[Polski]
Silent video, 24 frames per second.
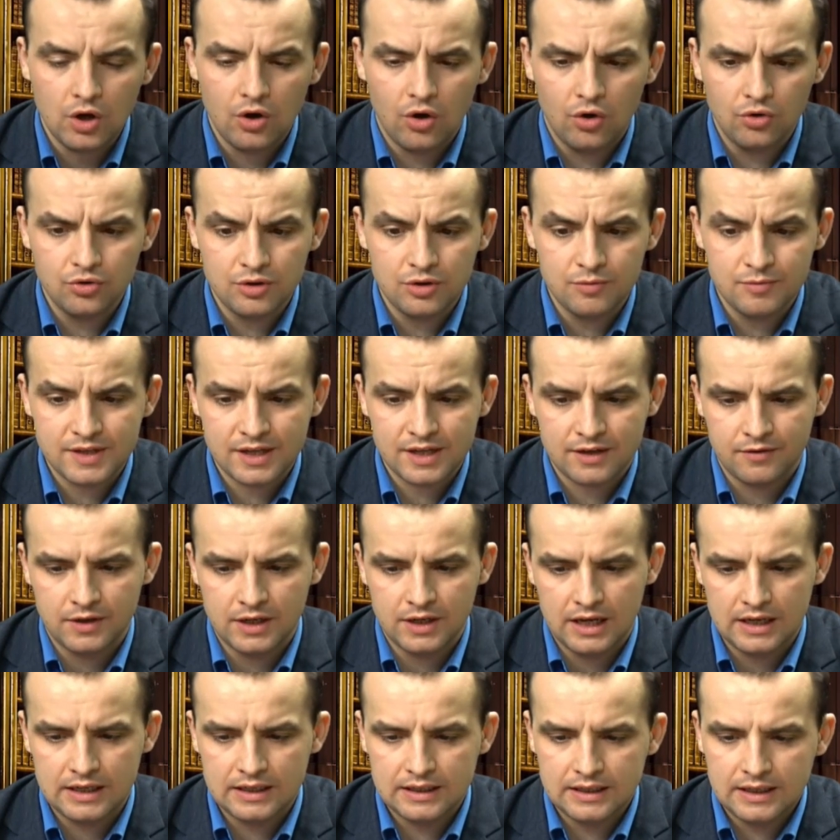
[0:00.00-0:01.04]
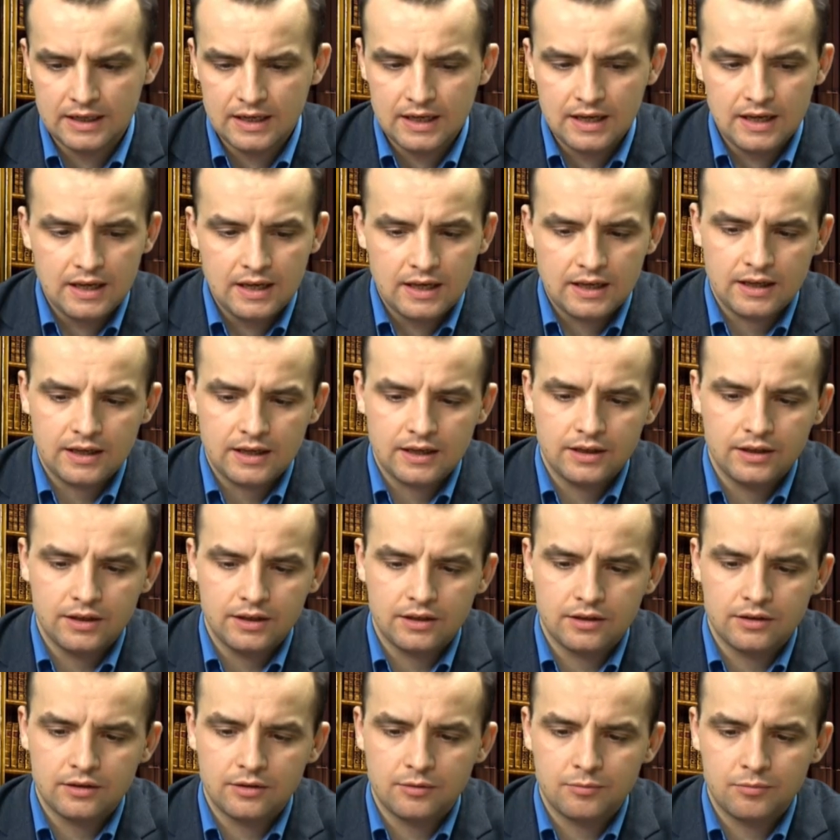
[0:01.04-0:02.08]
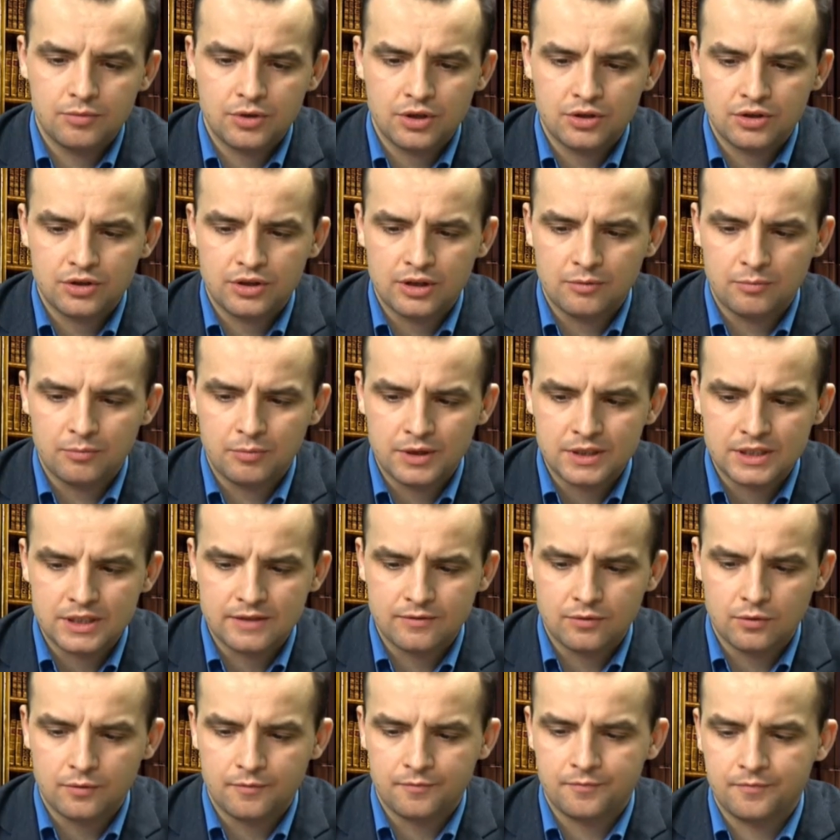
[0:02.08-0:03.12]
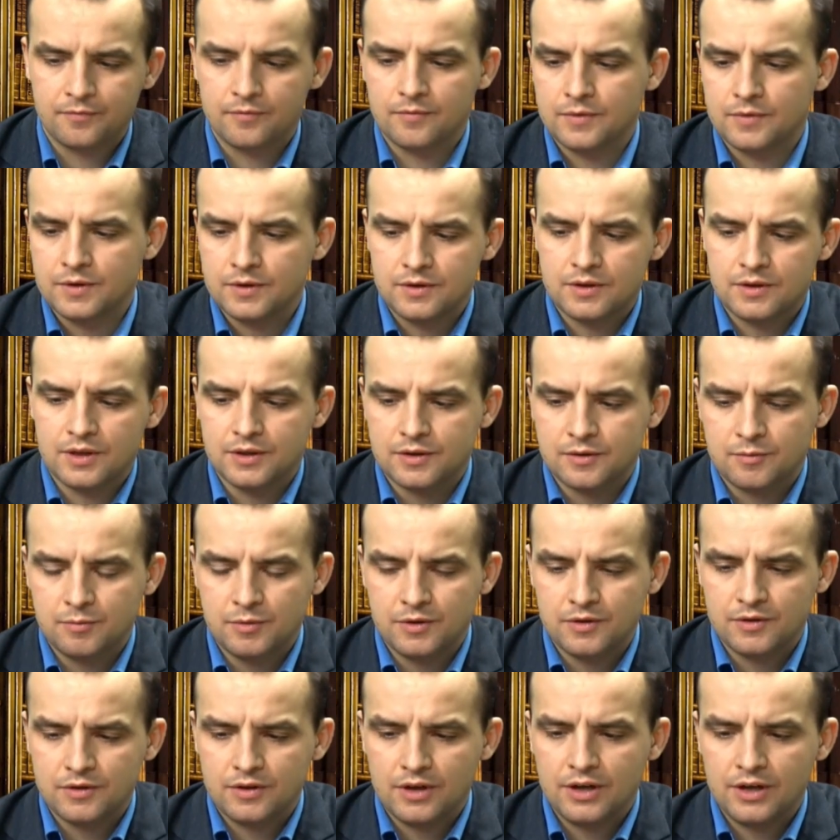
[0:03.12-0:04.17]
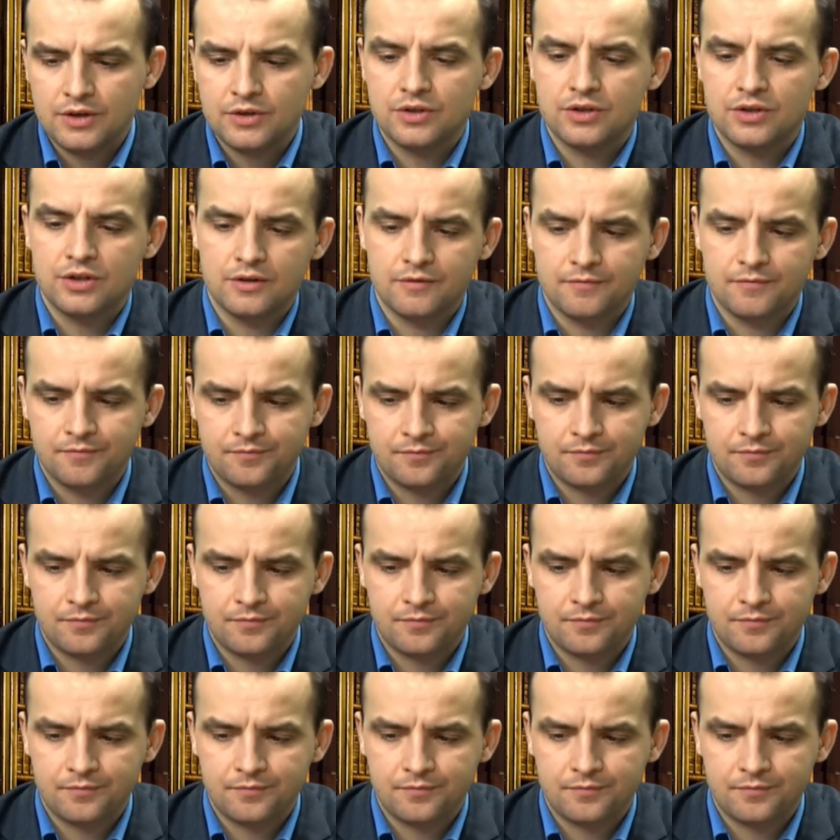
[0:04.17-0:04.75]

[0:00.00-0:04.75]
o czym za chwilę. Przeczytam Państwu ten spis treści